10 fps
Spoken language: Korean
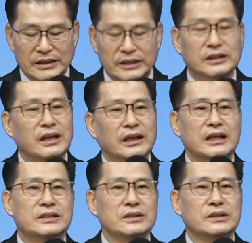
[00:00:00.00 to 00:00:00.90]

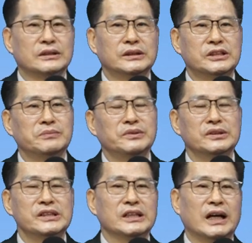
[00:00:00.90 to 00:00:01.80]
이들에게 있어서 그
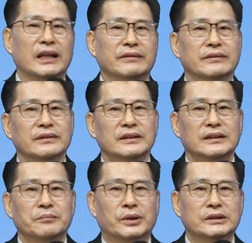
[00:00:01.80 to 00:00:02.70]
힘든 시간
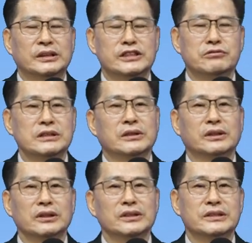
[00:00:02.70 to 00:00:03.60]
버틸 수
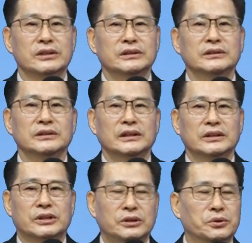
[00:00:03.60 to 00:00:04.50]
있었던 것은
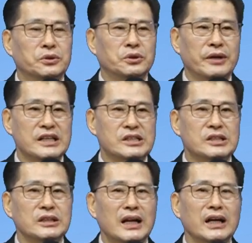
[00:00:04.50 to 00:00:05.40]
기독교의
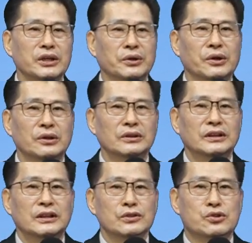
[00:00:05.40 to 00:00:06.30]
신앙이요.
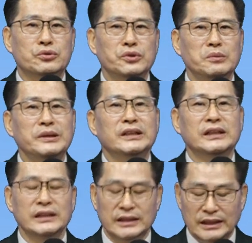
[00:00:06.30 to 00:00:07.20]

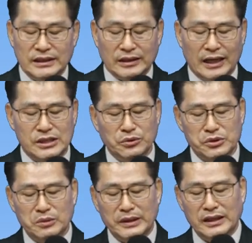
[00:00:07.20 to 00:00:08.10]
주님이 다시
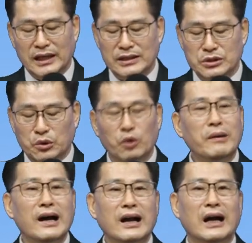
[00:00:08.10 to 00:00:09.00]
오심에 대한
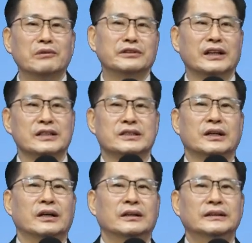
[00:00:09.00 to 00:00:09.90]
소망
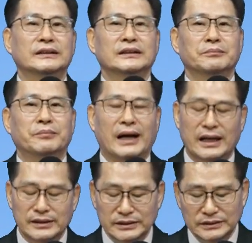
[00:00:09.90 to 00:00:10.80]
가운데에서
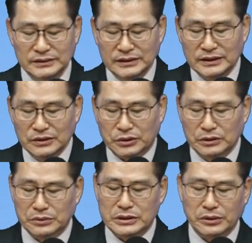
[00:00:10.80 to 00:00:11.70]
많은
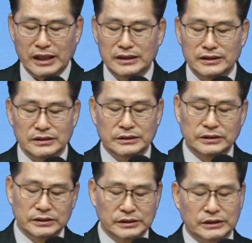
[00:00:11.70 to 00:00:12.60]
고통 속에 있는
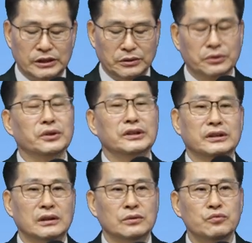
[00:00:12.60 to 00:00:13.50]
그
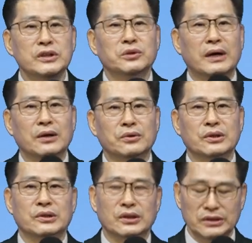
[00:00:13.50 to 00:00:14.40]
기독교인들을
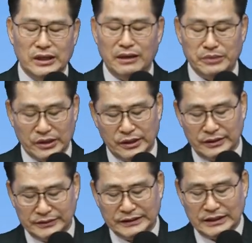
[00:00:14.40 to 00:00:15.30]
위로하고
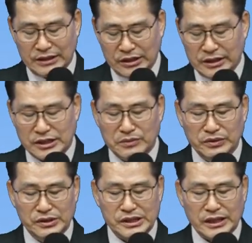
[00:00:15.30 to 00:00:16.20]
격려하며 이제
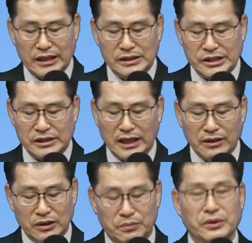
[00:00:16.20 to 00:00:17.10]
힘든 시간을
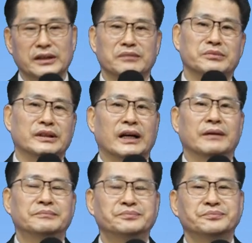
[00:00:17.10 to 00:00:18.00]
지난 걸 보게
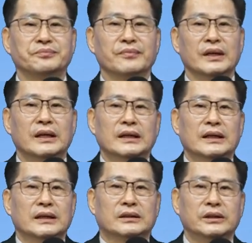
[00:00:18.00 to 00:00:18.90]
됩니다.
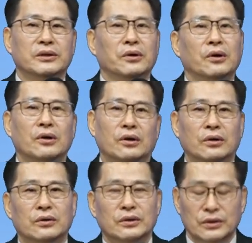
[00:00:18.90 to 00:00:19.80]

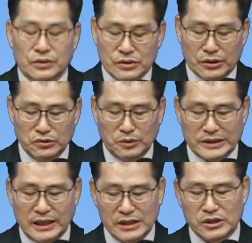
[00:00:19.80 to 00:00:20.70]
그리고
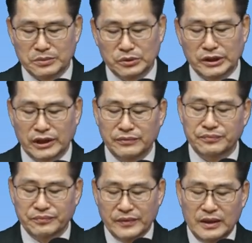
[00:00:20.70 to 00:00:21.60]

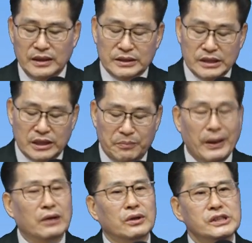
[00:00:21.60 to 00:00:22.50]
1945년 이제
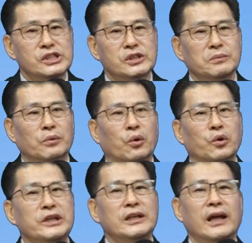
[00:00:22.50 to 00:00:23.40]
8월
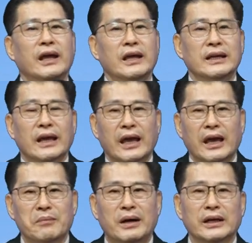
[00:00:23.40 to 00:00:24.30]
15일에
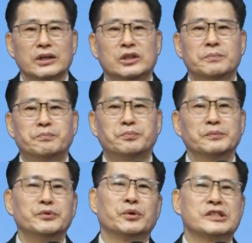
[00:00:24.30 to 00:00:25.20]
해방의
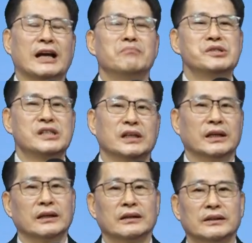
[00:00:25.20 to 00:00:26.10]
기쁨도
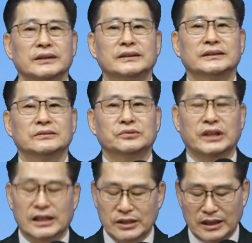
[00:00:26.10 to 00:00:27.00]
잠시
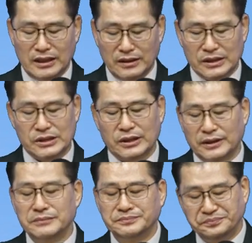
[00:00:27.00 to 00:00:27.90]
우리가 잘 아는
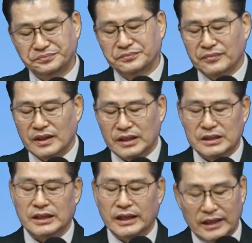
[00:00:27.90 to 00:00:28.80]
것처럼
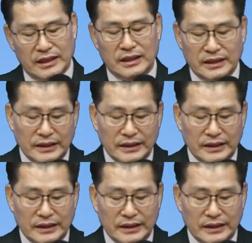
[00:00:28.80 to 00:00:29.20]
이제